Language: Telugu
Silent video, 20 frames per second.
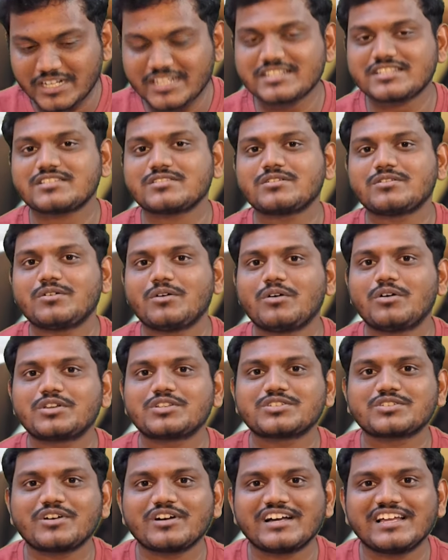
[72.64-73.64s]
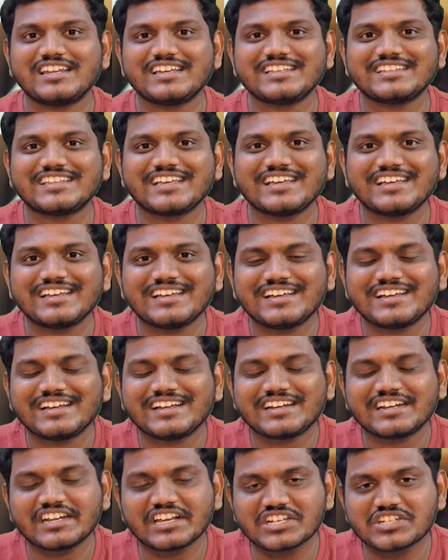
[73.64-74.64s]
మినిట్స్ ఓర్చుకోగలిగితే
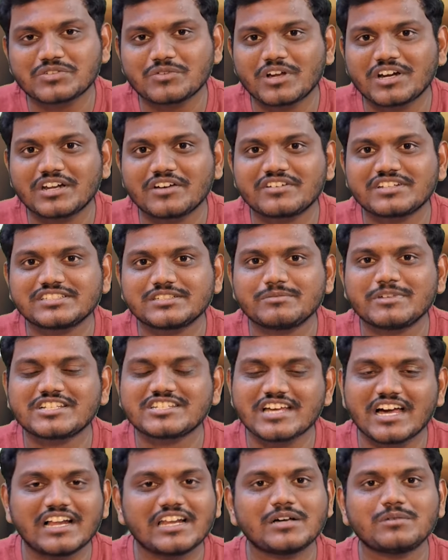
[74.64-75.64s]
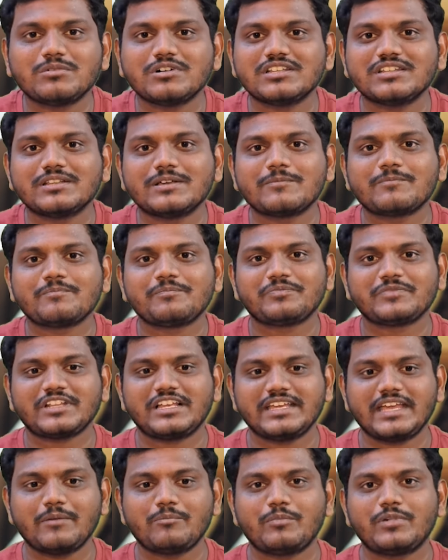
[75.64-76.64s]
నెక్స్ట్ వన్ అవర్ సినిమా చాలా బాగుంది
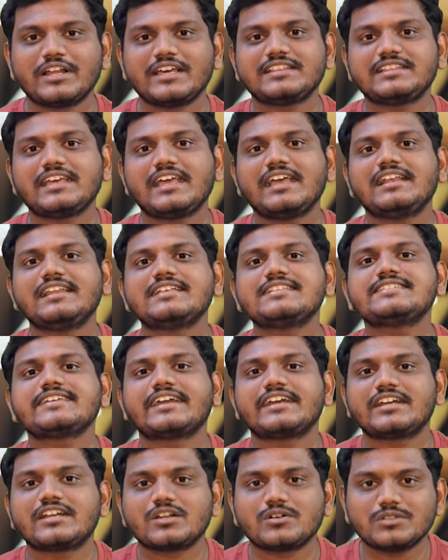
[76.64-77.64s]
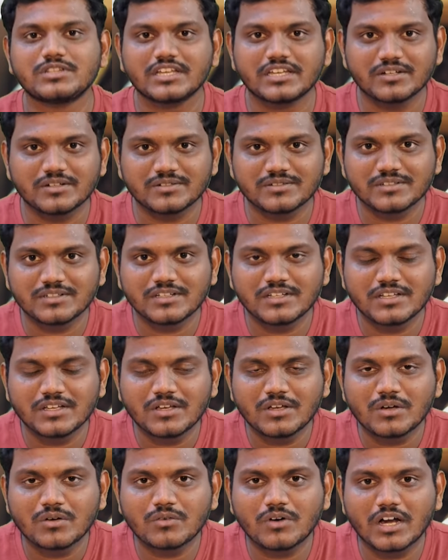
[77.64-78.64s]
ఎప్పుడైతే ఏలియన్స్ ఎంటర్ అవుతాయో
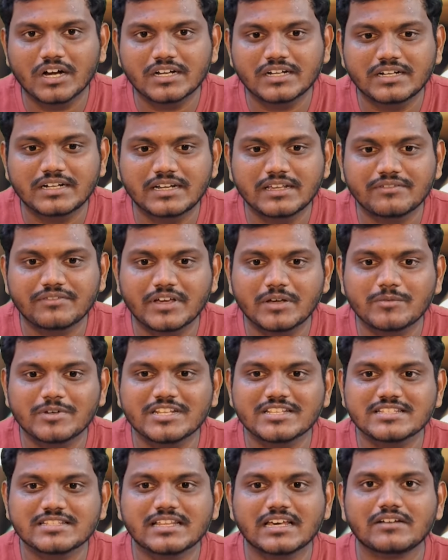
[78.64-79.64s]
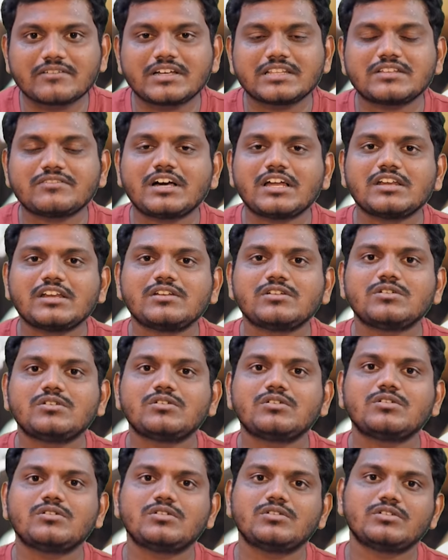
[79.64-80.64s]
ఫార్టీ ఫైవ్ మినిట్స్ తర్వాత వాళ్ళు
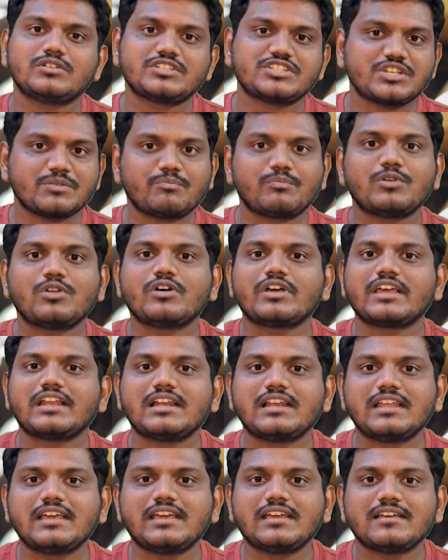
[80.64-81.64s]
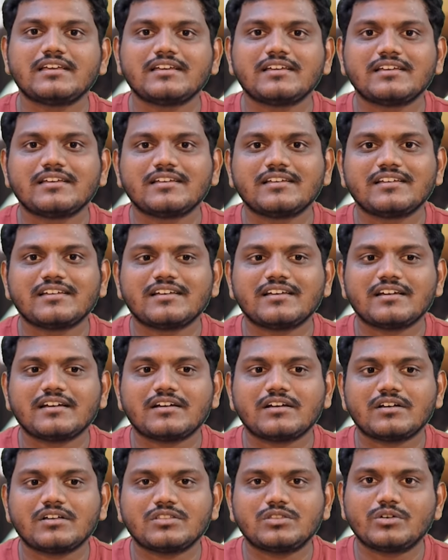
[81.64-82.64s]
షిప్లోకి వెళ్ళి
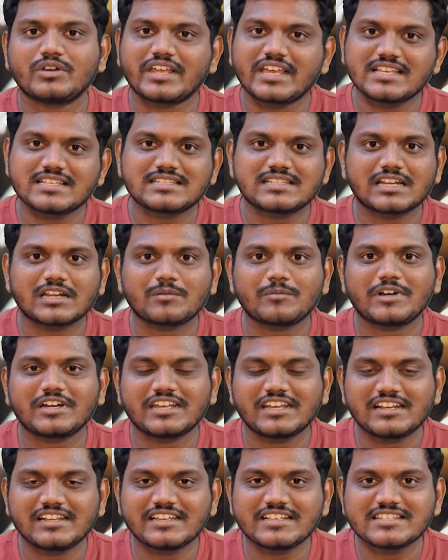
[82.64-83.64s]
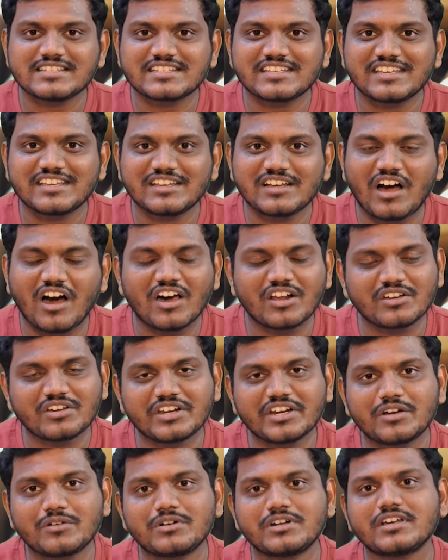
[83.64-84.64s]
దొరికేస్తారు అనమాట ఏలియన్స్కి
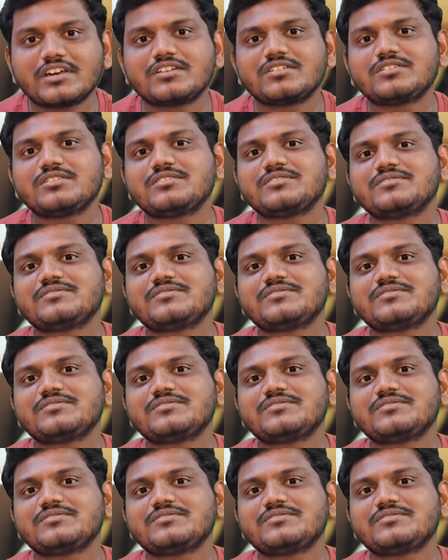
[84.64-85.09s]
ఆరుగురే ఉంటారు